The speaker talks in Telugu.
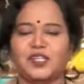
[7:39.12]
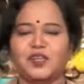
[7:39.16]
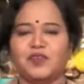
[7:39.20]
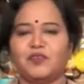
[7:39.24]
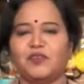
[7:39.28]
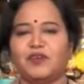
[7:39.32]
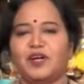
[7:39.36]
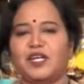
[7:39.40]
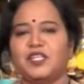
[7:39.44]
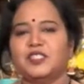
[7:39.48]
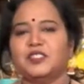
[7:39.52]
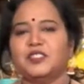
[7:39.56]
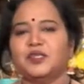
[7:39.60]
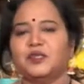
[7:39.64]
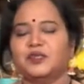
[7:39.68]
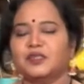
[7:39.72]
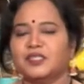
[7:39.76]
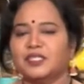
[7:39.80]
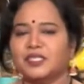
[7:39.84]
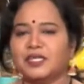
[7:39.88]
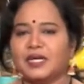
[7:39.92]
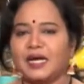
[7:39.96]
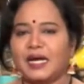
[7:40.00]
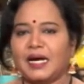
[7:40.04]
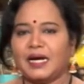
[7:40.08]
వాళ్ళు
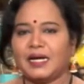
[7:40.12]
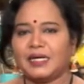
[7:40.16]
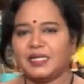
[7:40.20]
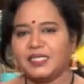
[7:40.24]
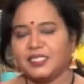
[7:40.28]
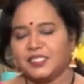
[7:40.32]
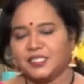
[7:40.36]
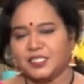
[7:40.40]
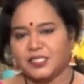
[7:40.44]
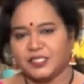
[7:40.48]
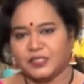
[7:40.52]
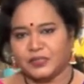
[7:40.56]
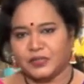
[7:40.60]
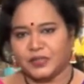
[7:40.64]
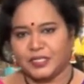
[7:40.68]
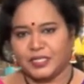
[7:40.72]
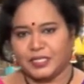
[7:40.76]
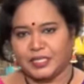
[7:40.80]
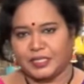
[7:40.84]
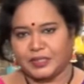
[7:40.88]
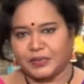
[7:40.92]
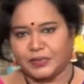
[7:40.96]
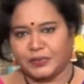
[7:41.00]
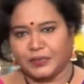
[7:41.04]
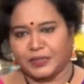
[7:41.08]
సొంతంగా హ్యాండిల్
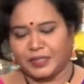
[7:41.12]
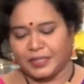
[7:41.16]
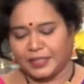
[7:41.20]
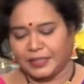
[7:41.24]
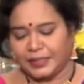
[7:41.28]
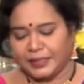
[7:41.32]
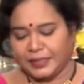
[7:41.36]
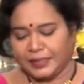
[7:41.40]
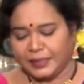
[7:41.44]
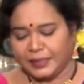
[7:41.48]
చేసుకునేటట్టు ఉండాలి